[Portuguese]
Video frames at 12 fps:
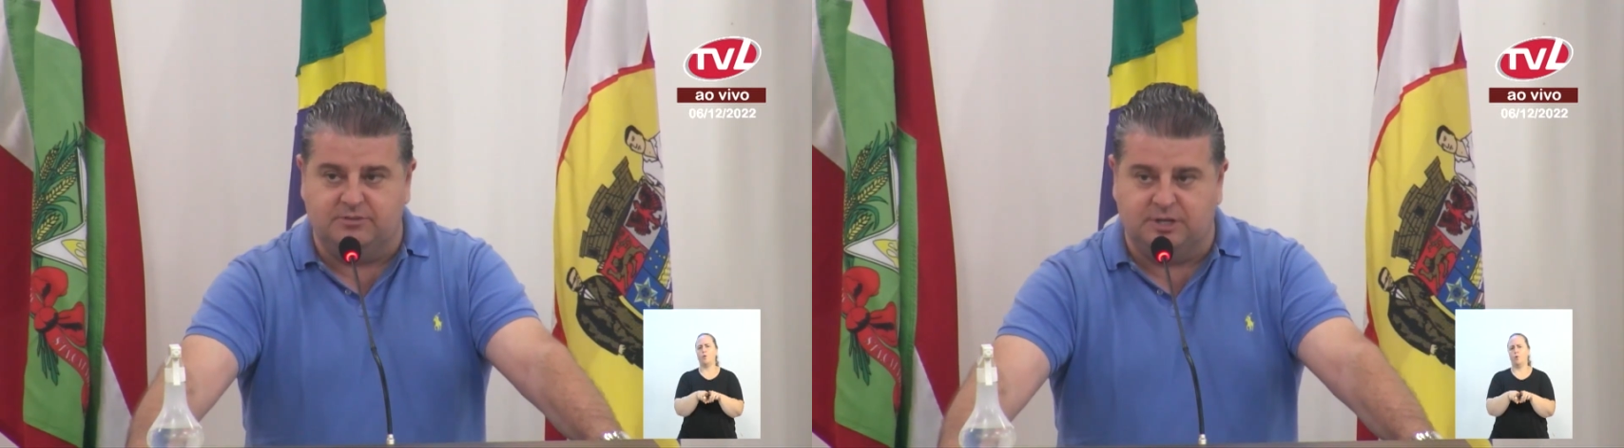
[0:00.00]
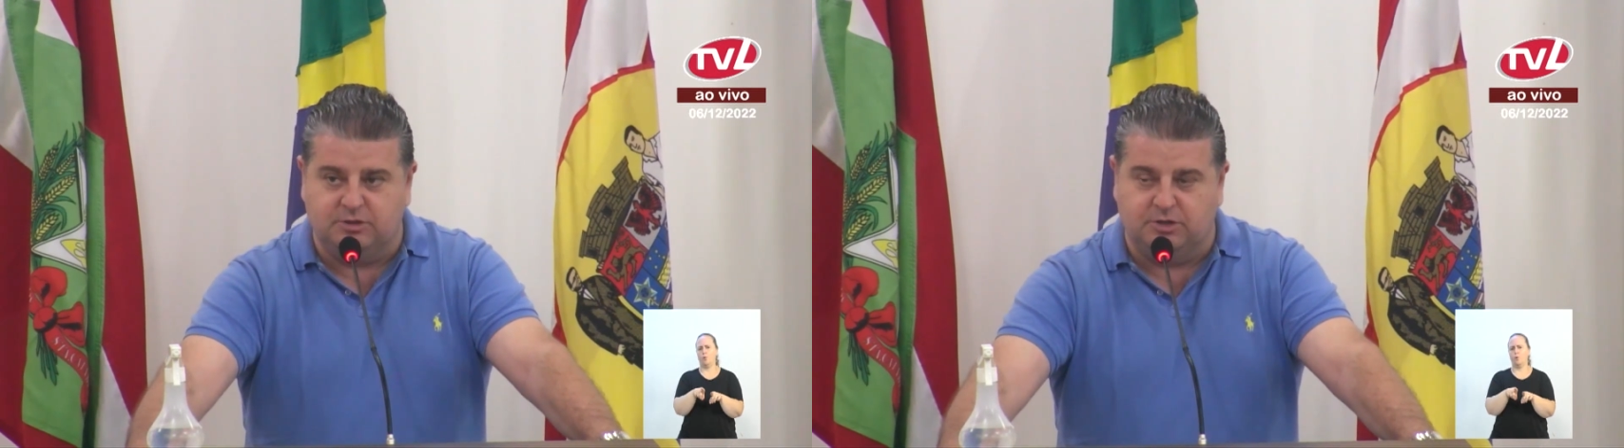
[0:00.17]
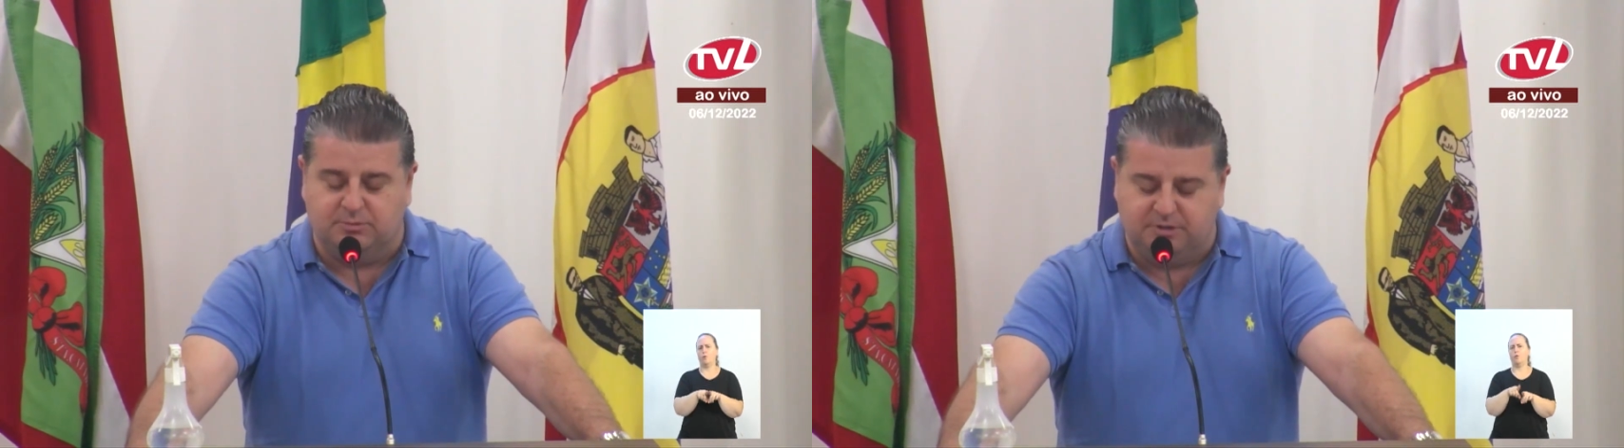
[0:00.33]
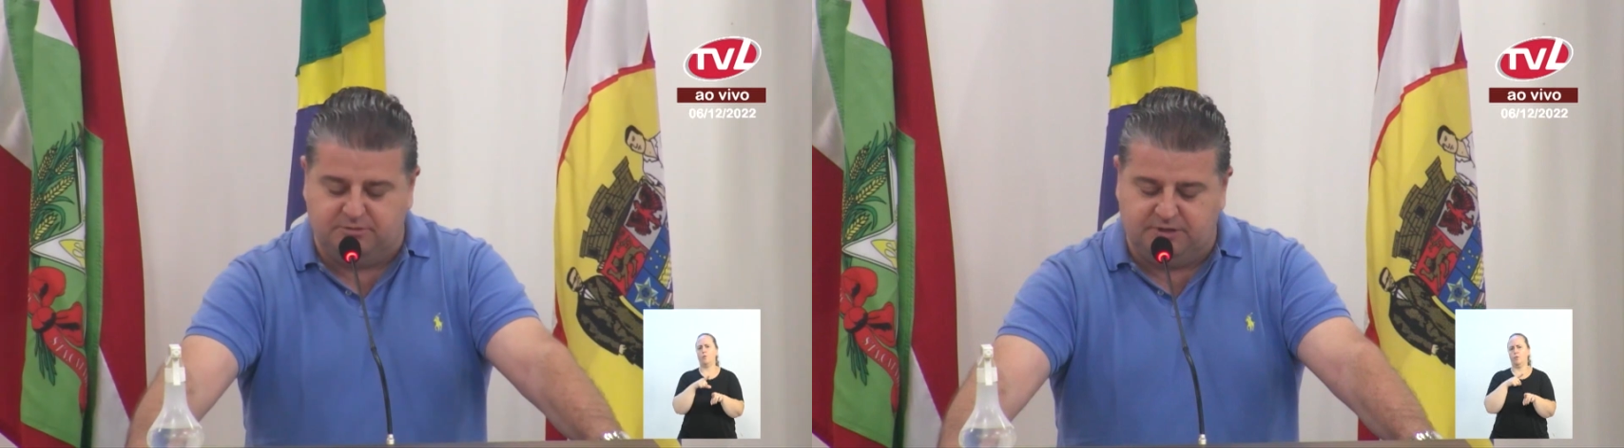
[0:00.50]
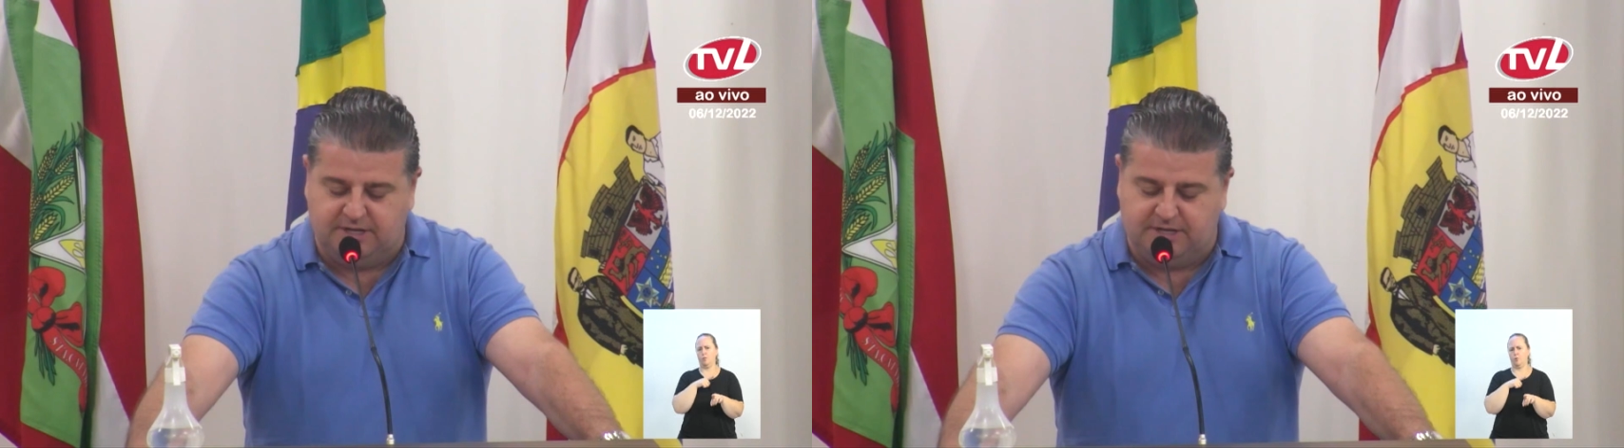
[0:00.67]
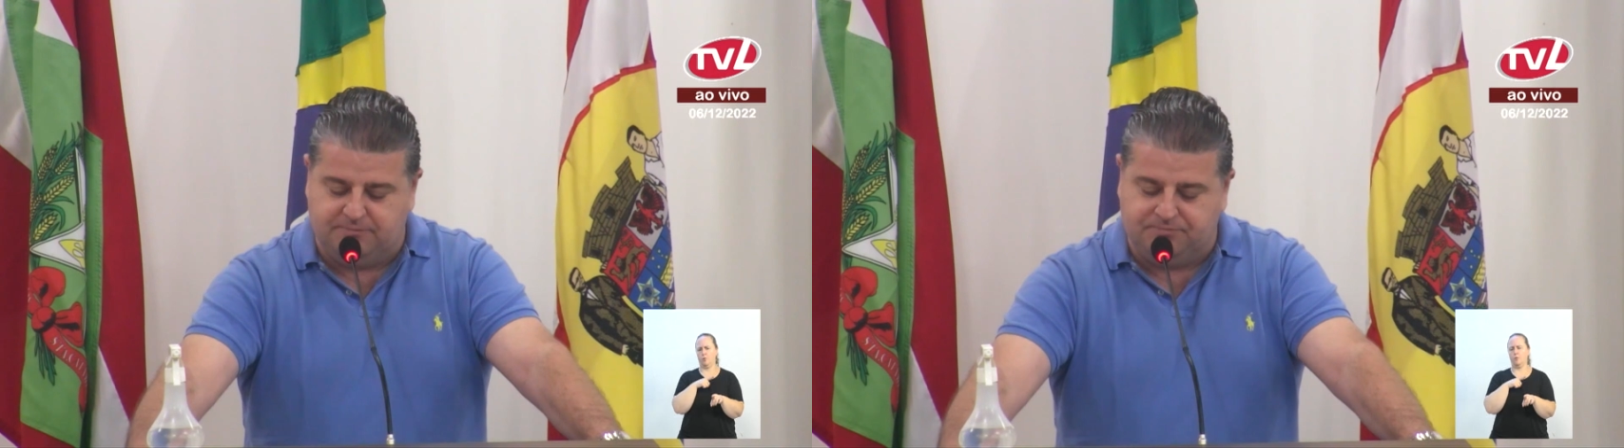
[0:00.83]
vereadora Mir
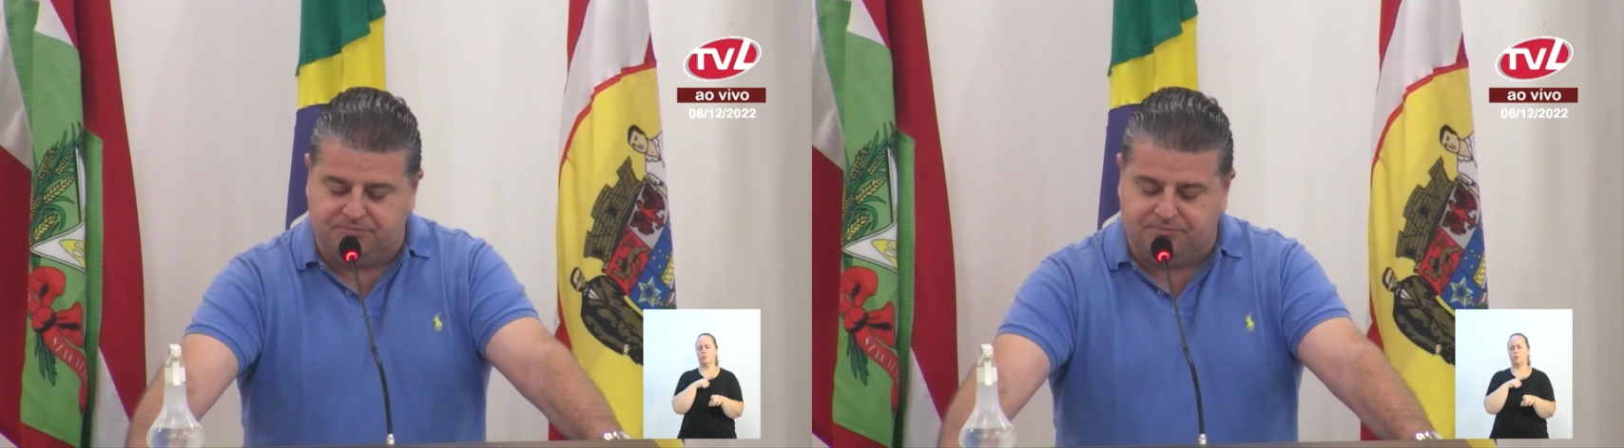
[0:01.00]
Vieira,